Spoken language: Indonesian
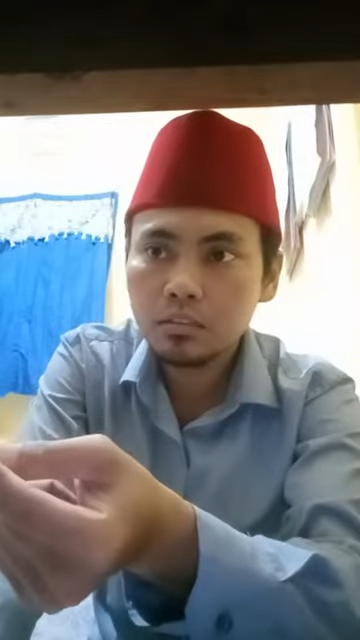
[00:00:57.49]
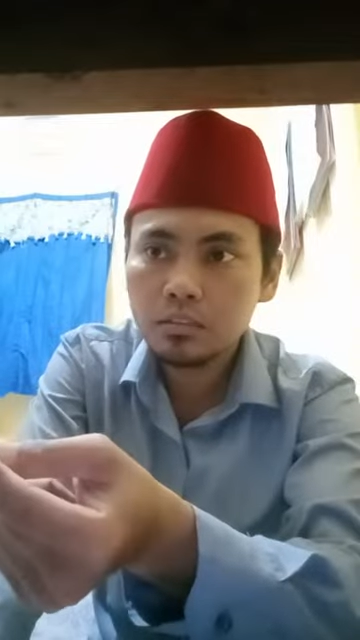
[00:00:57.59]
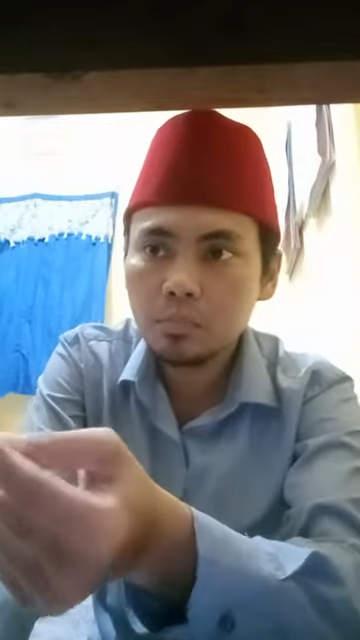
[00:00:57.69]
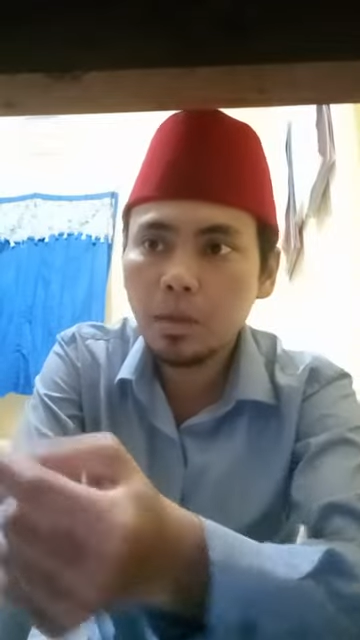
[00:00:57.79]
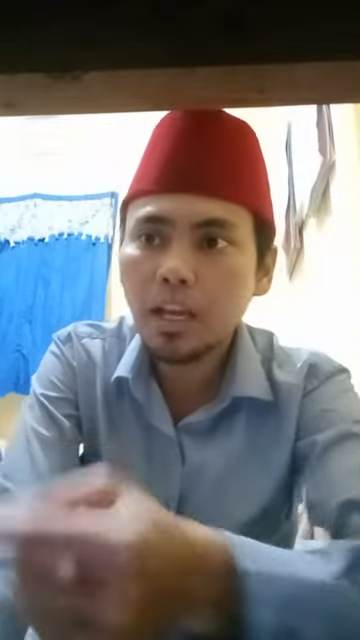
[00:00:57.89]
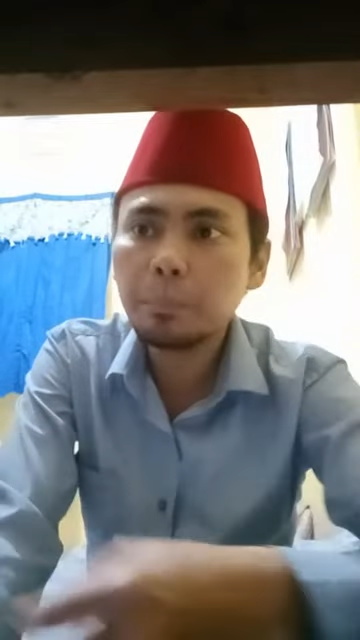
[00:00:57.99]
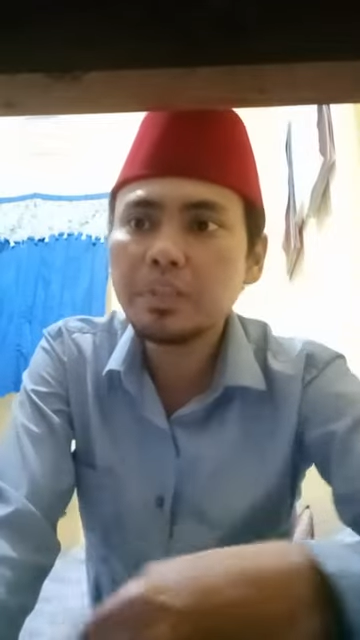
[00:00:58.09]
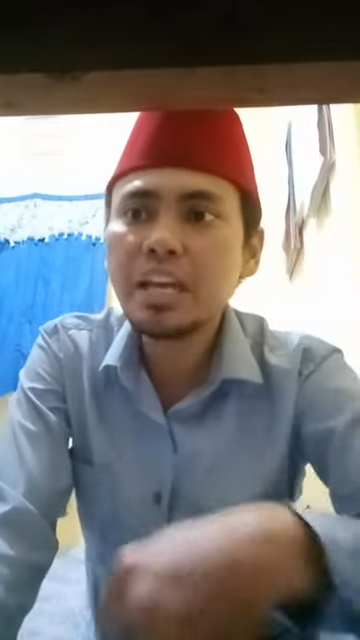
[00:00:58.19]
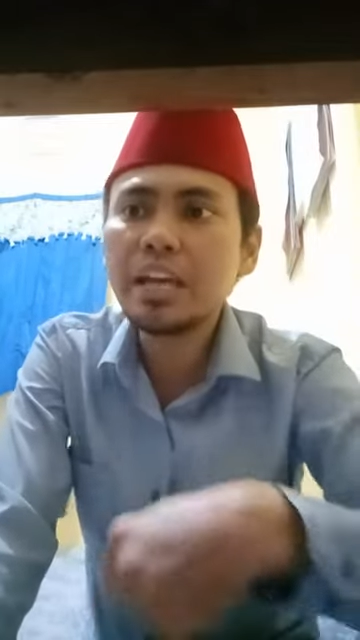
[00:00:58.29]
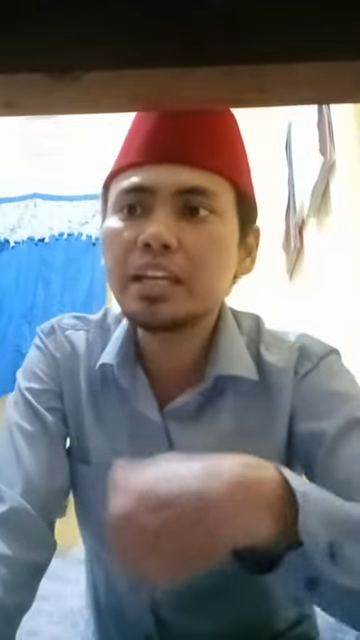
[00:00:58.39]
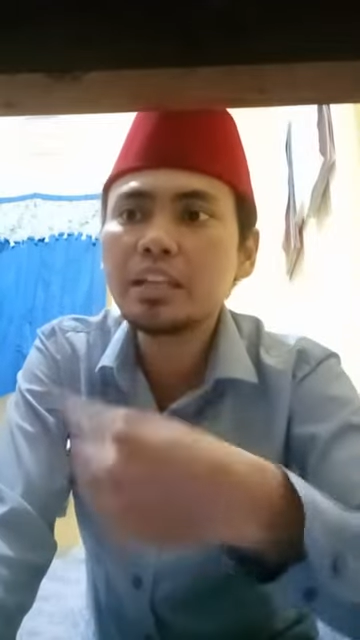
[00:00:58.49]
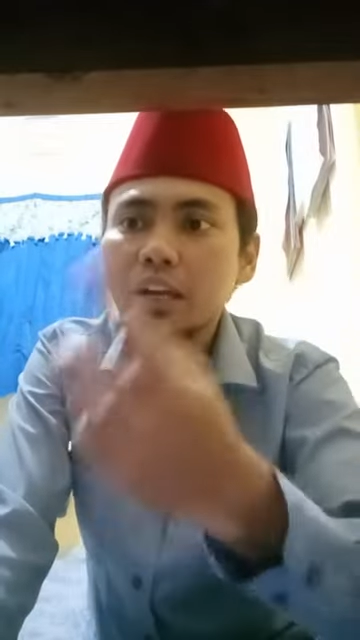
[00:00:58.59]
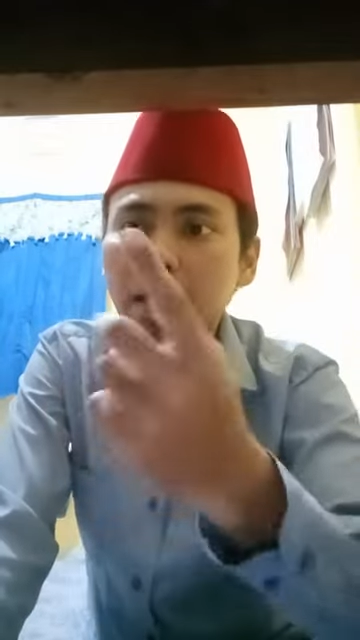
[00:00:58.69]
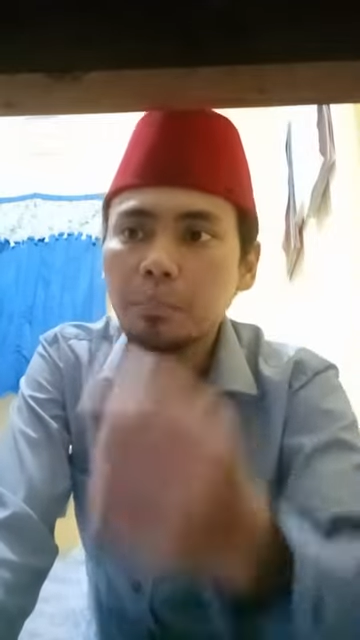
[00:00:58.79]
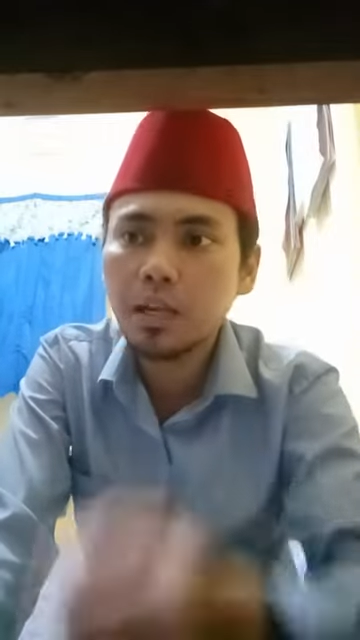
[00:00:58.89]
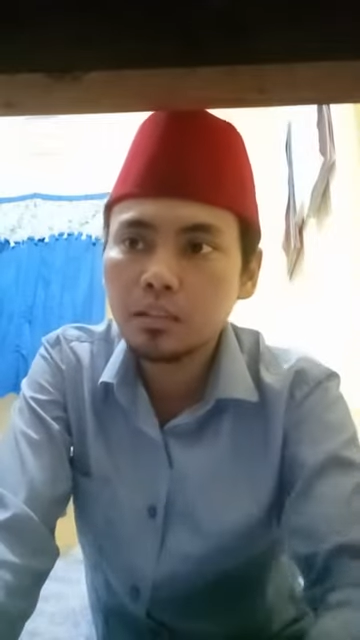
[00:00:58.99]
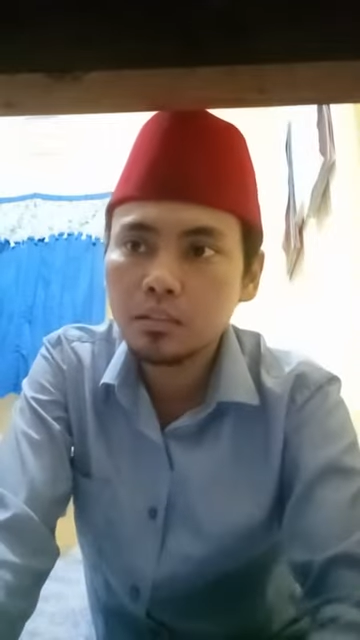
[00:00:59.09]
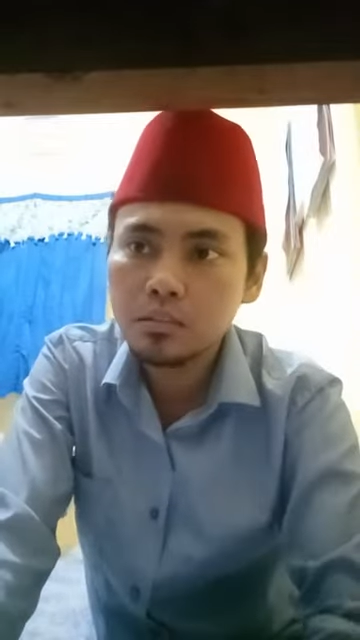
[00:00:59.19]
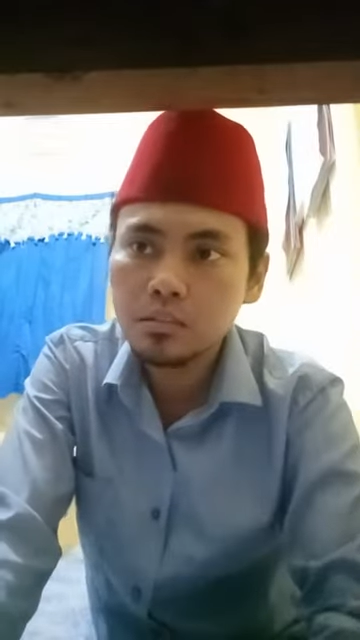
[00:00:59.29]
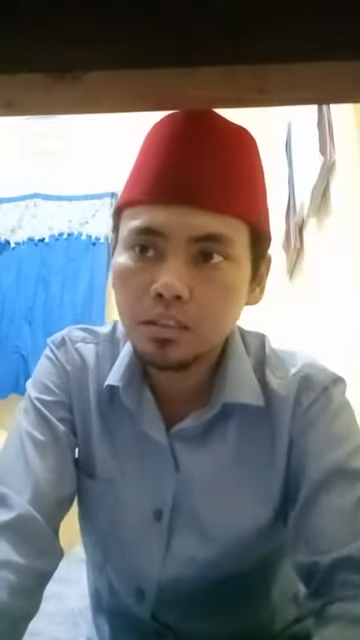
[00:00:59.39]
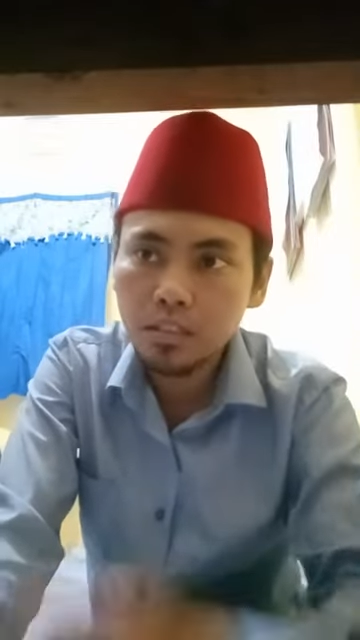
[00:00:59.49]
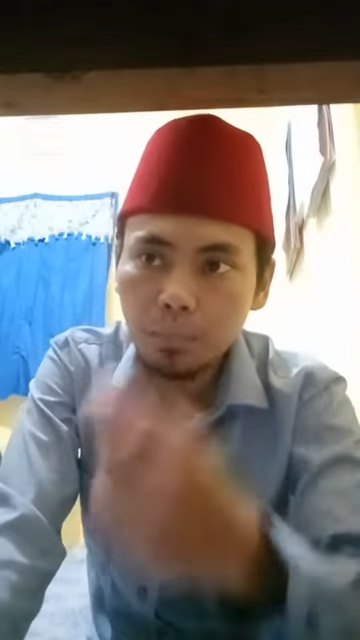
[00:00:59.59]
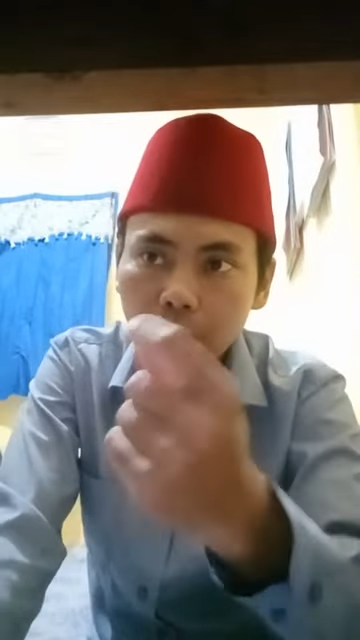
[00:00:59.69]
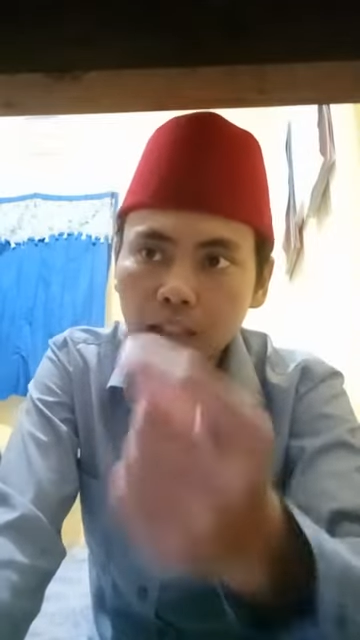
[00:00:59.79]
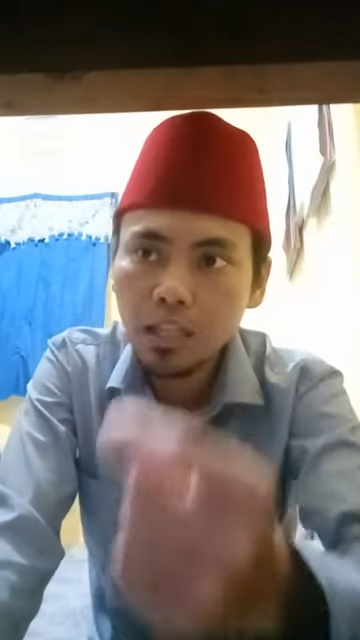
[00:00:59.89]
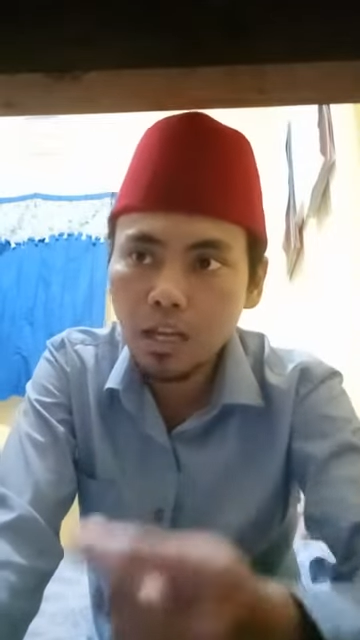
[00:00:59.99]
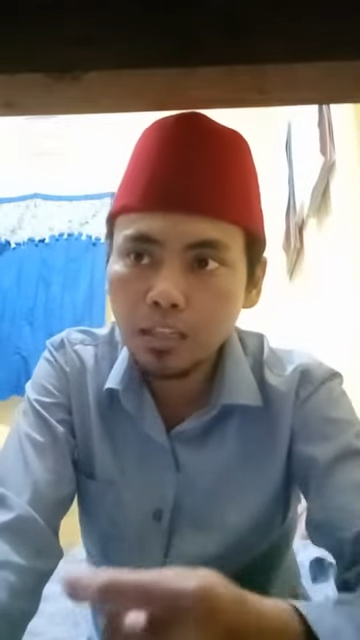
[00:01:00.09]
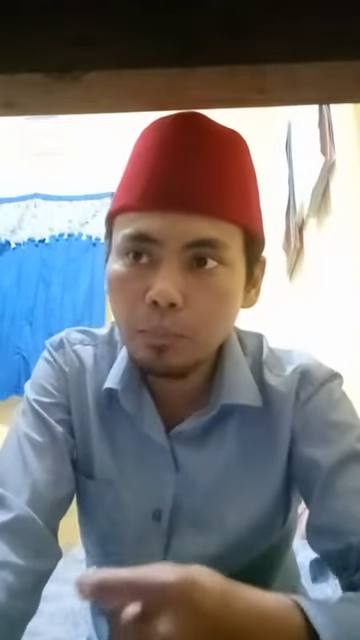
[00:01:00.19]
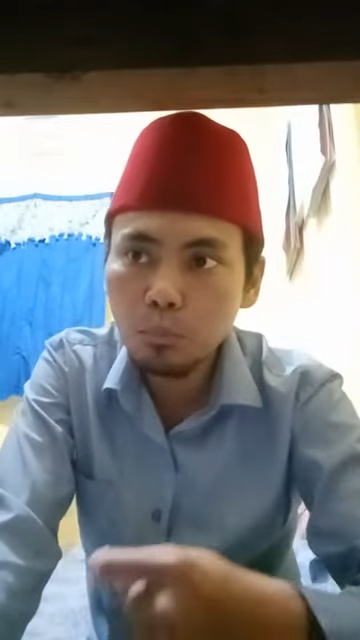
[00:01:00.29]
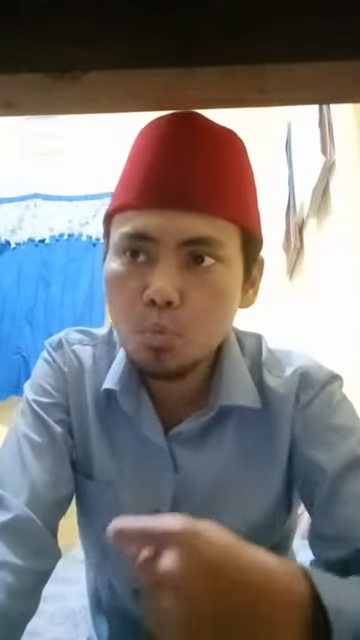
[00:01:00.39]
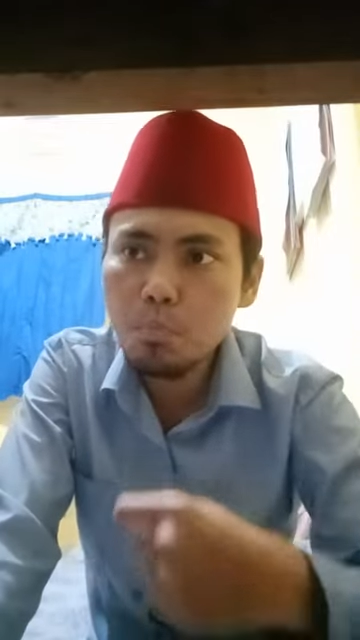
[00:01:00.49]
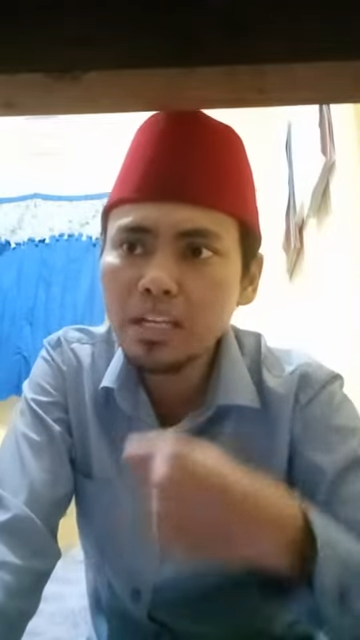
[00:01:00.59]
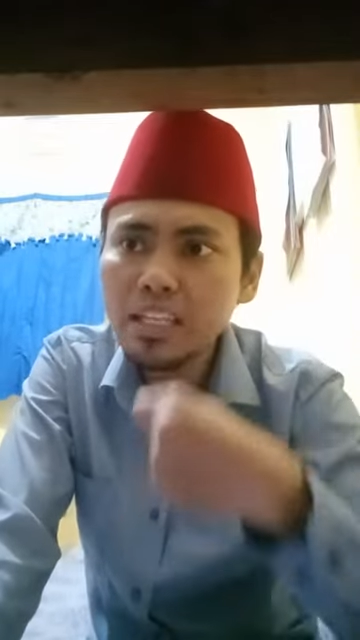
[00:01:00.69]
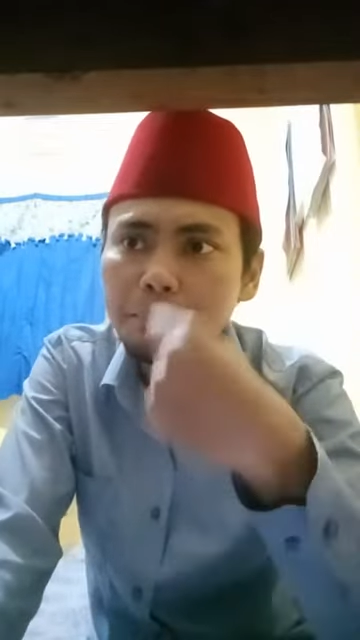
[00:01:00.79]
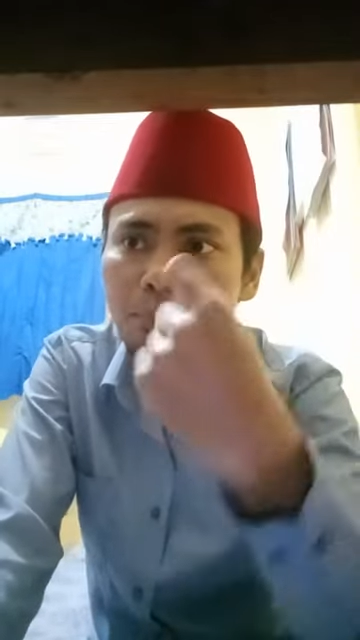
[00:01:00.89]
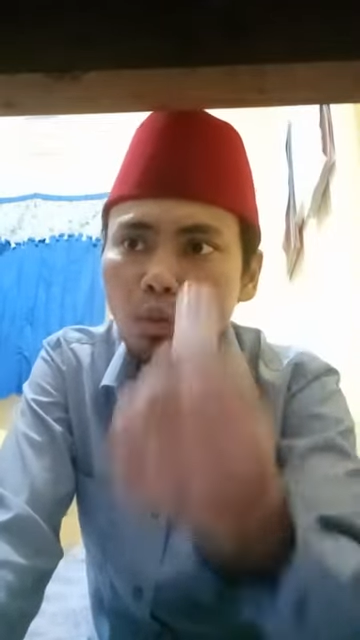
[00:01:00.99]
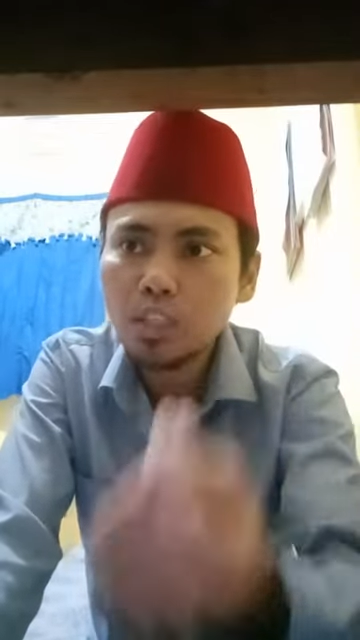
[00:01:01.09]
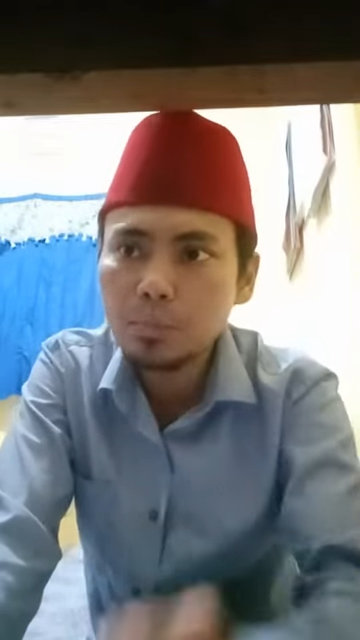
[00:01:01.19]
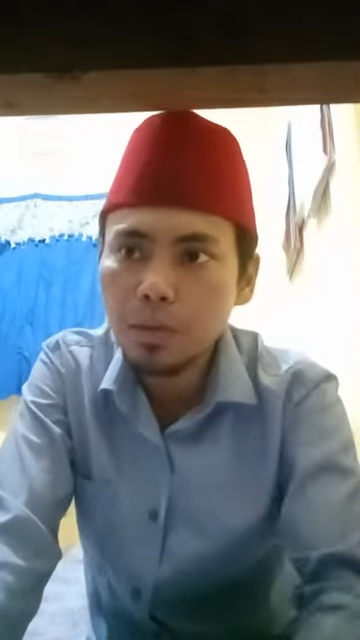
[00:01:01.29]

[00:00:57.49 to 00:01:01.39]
sebagai penyair yang hebat setiap kata-katamu menghipnotis